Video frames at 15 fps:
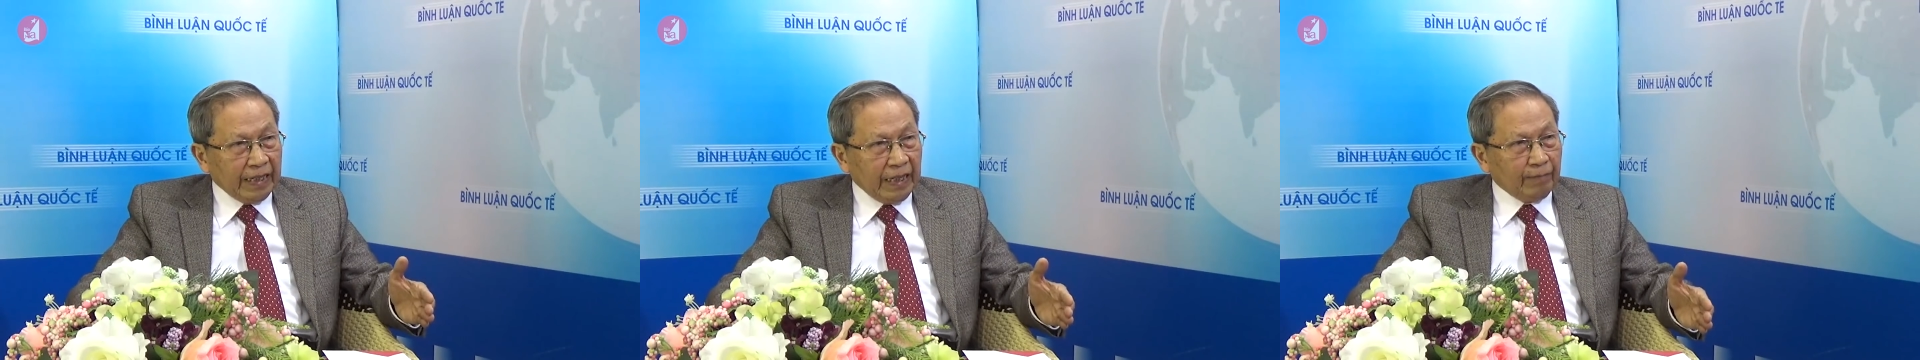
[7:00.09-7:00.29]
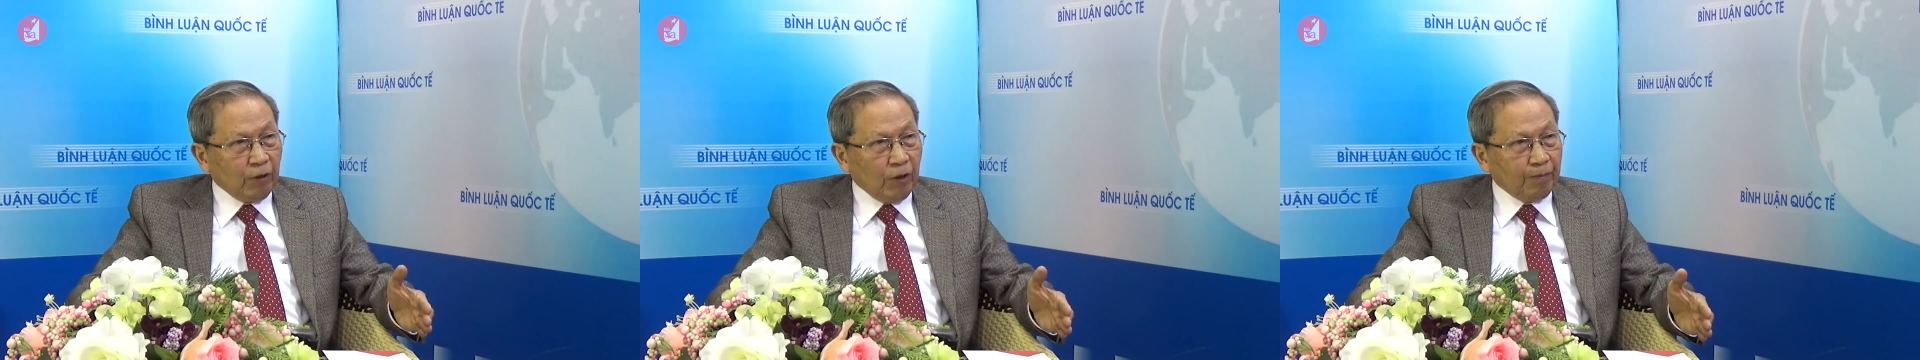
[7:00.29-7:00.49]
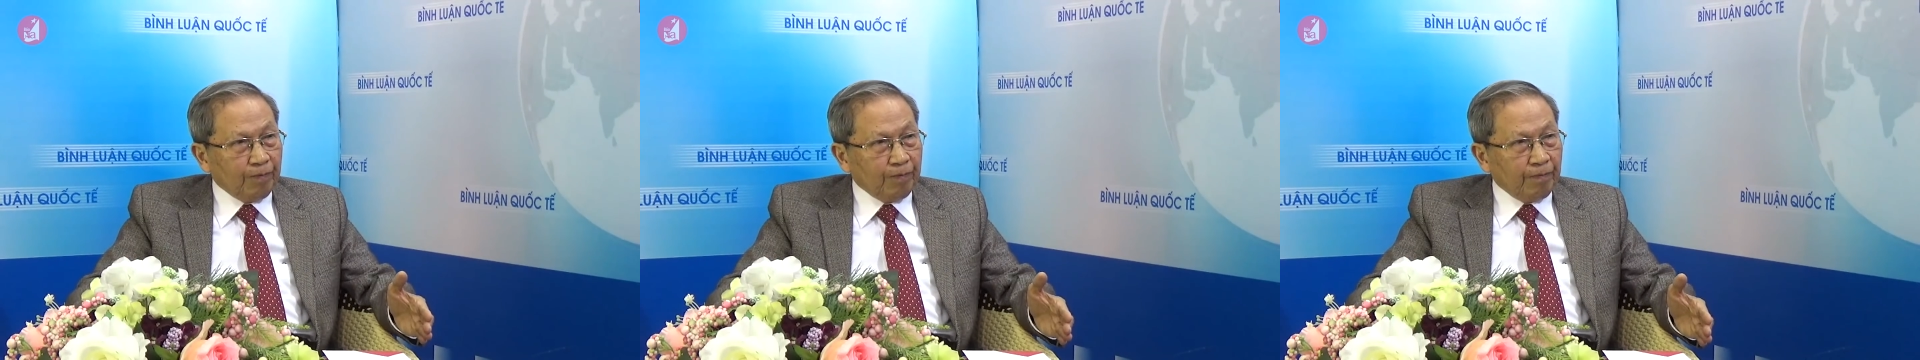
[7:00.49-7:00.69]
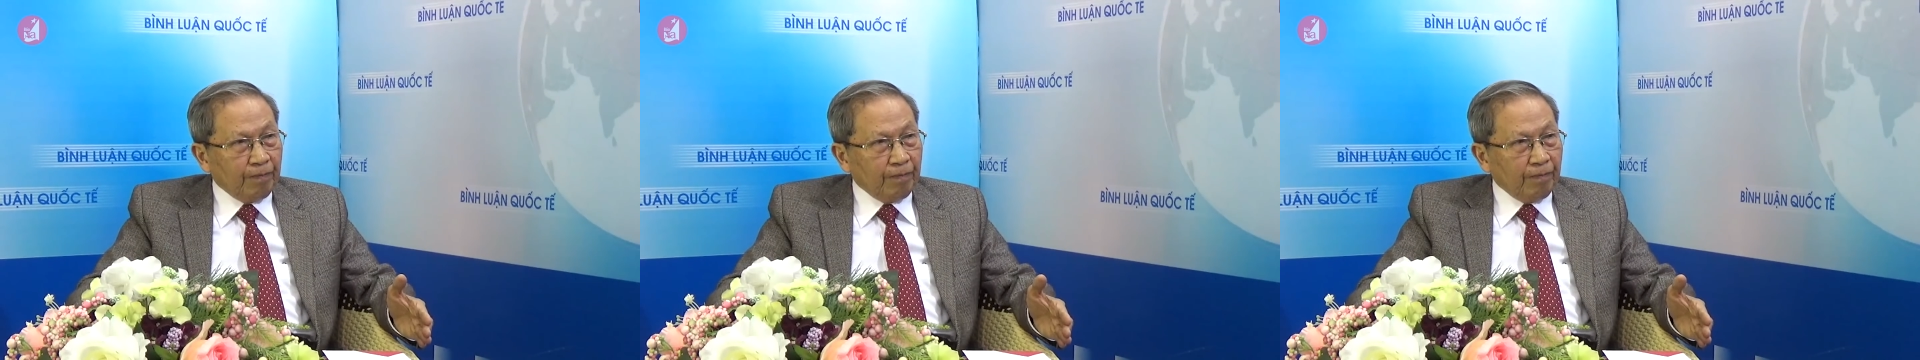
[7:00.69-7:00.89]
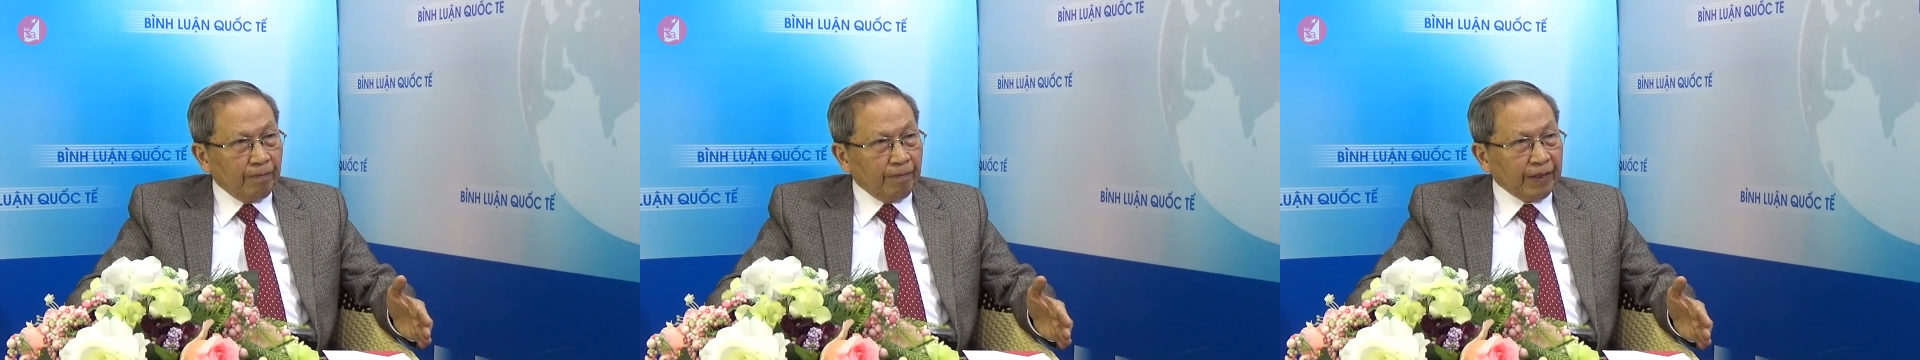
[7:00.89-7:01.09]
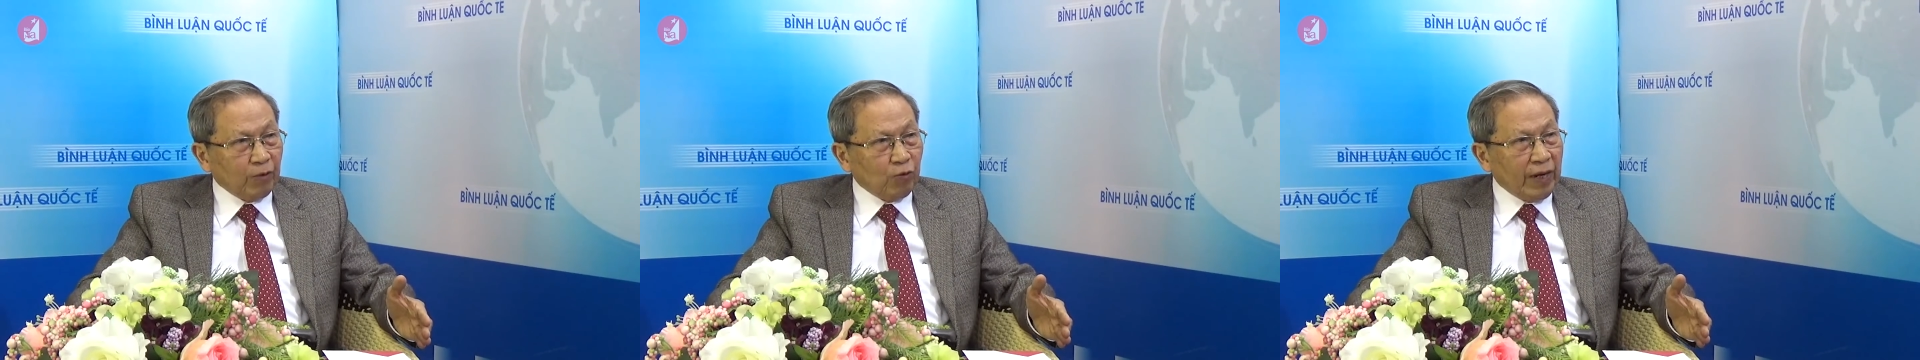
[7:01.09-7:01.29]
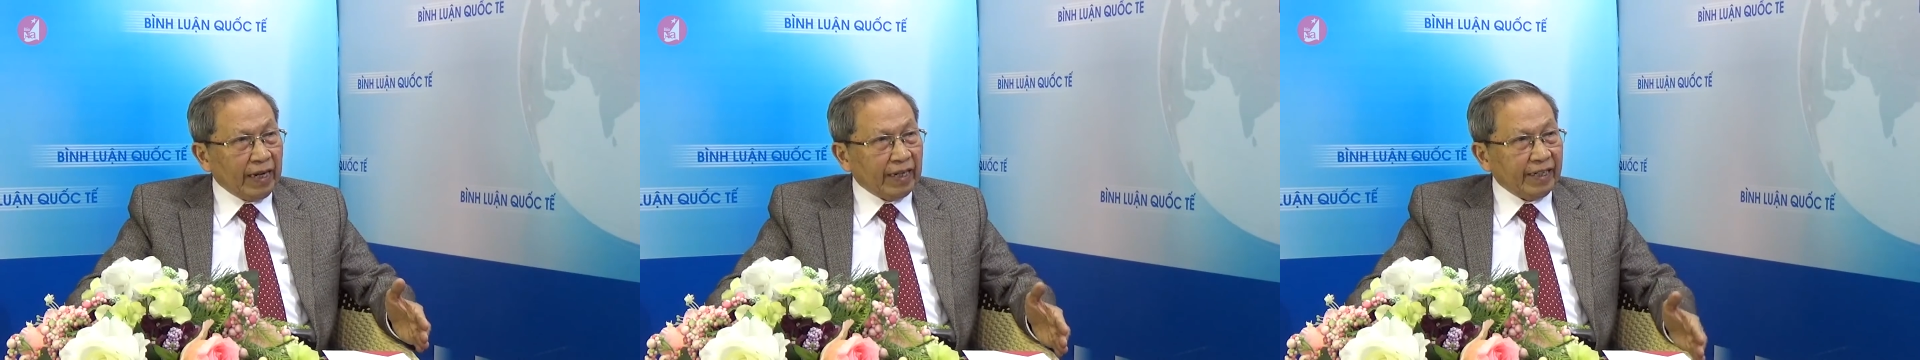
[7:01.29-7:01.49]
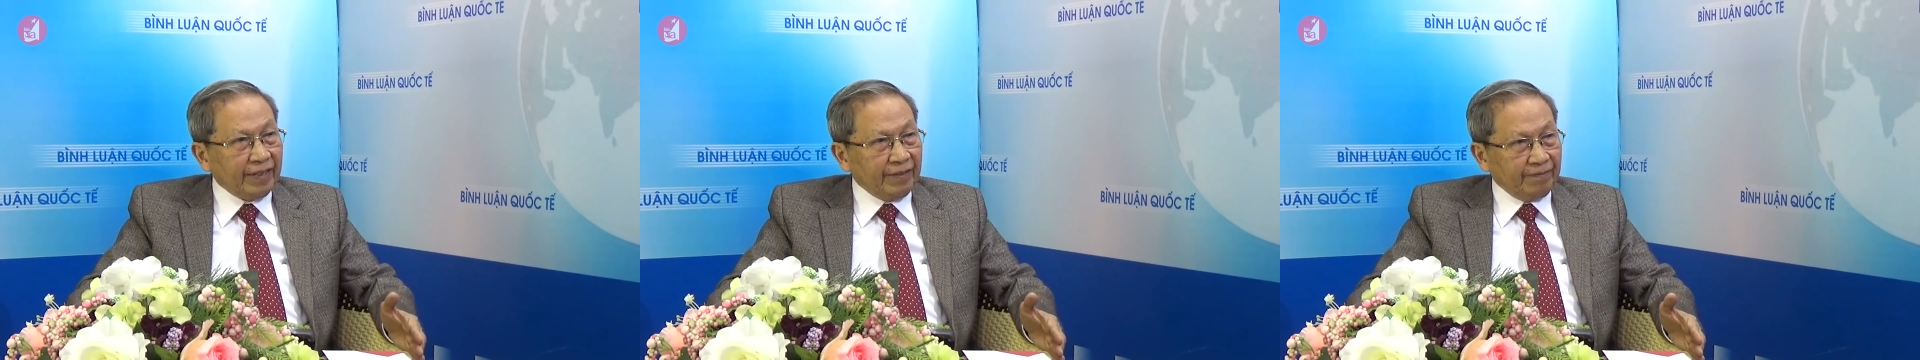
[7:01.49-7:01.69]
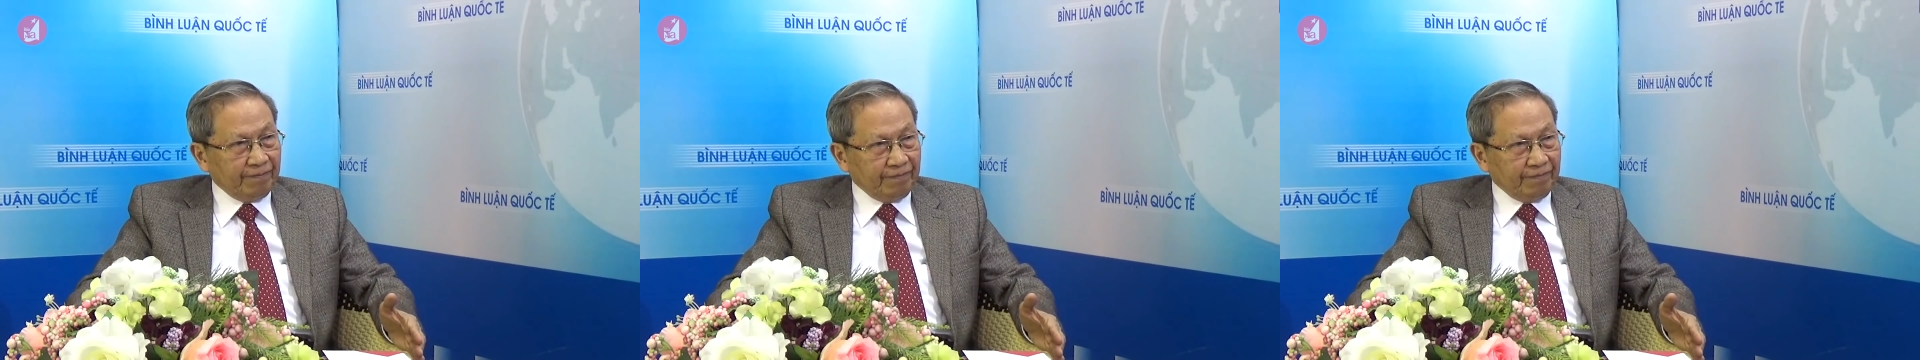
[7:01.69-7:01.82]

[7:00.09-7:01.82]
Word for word: cái nắp hộp Parona này.